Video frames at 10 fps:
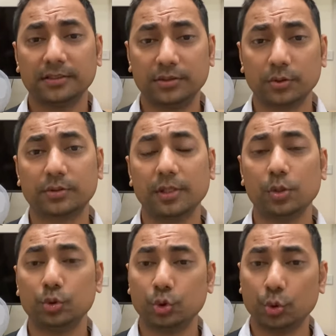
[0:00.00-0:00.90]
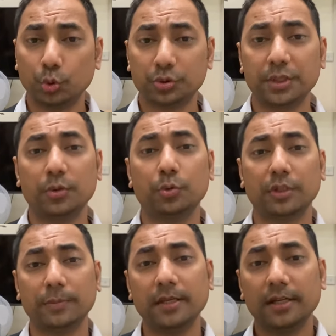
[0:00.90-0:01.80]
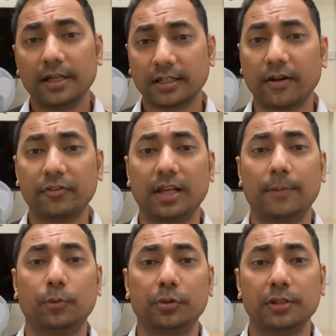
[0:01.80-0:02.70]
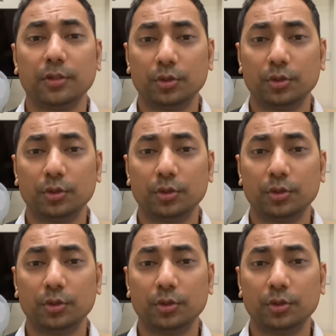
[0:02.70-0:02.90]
जिससे जो दूसरे लोगों की भी काफ़ी हेल्प होगी